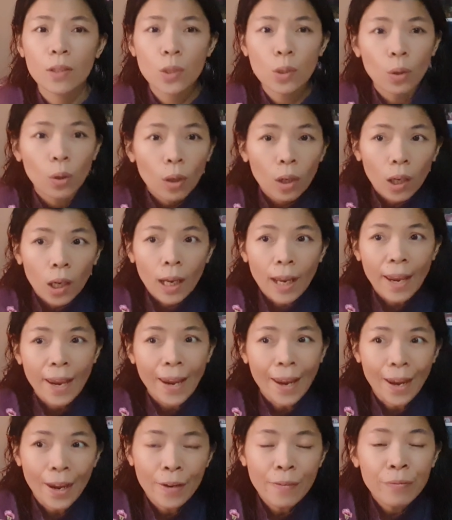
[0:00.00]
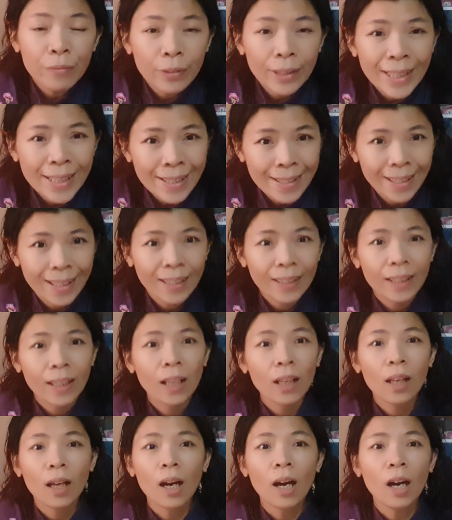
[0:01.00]
So, every
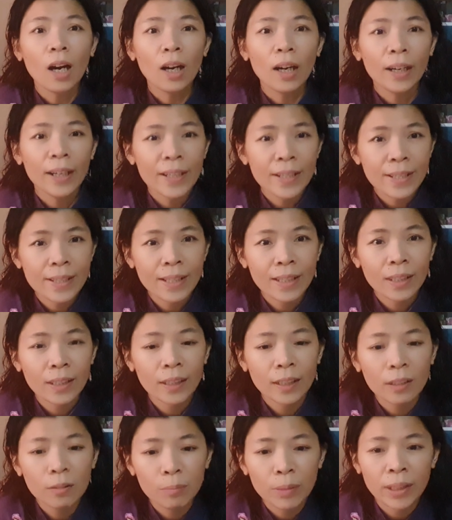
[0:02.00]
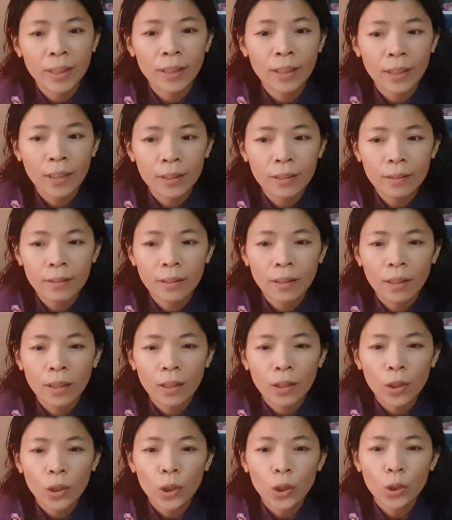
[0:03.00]
single hour, single minute,
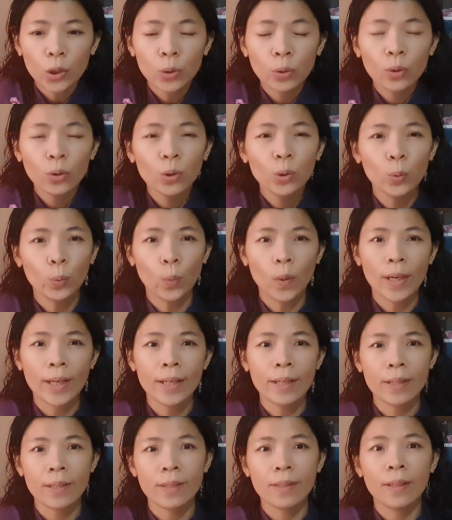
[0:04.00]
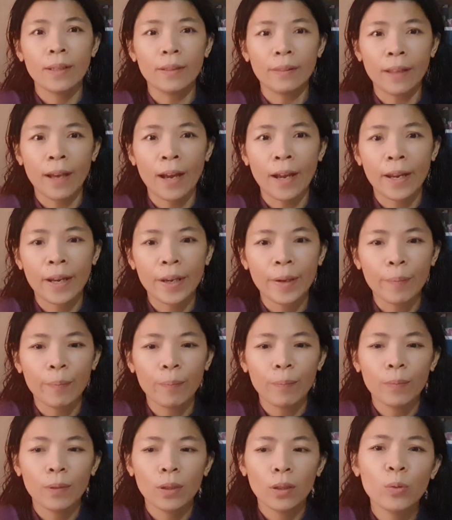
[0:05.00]
don't waste the time.